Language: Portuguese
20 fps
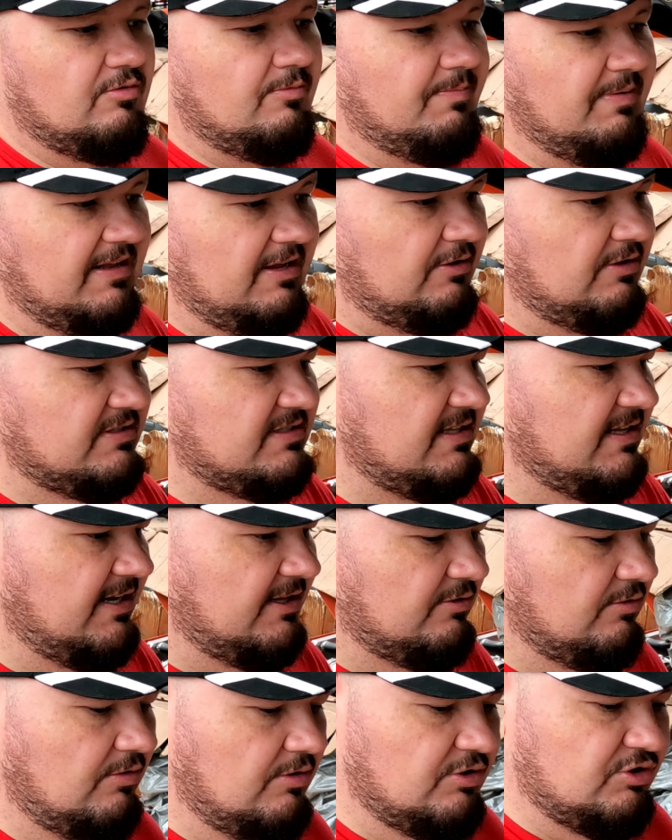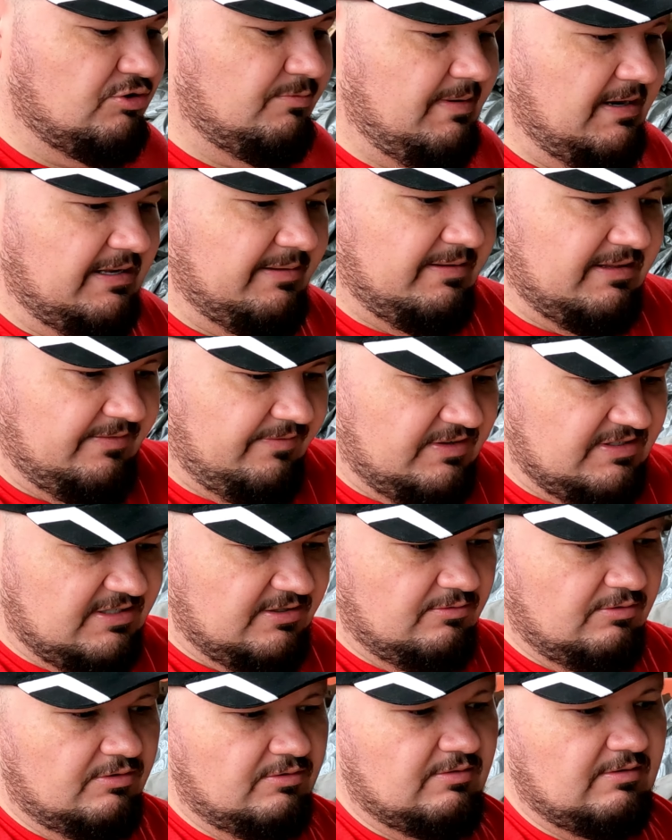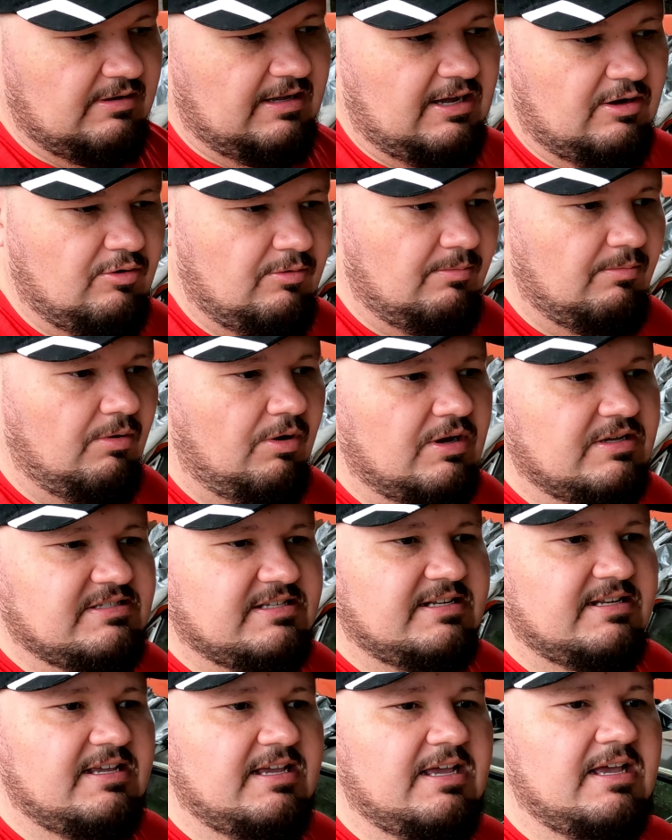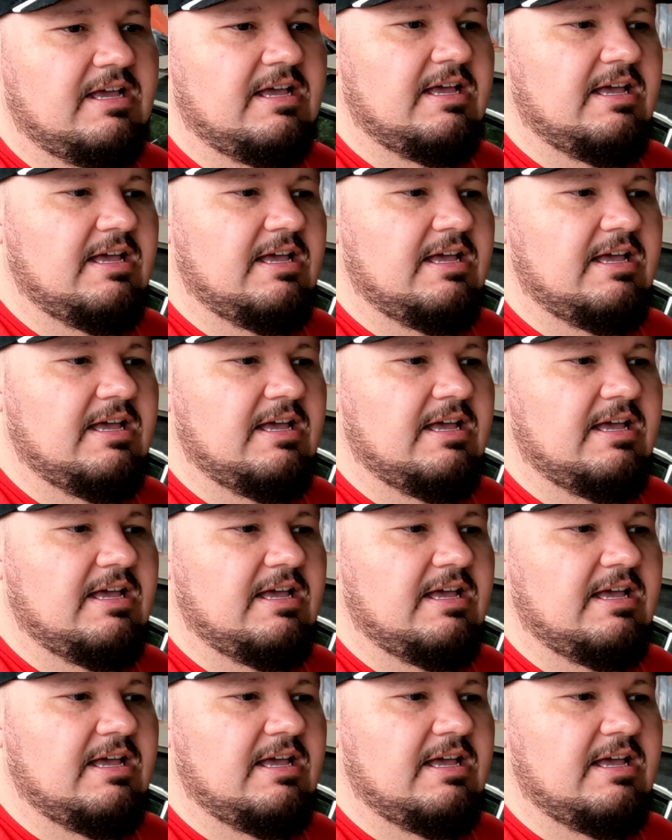com o pedal do acelerador, o Gilberto também tá fazendo outro ah, combosa ali.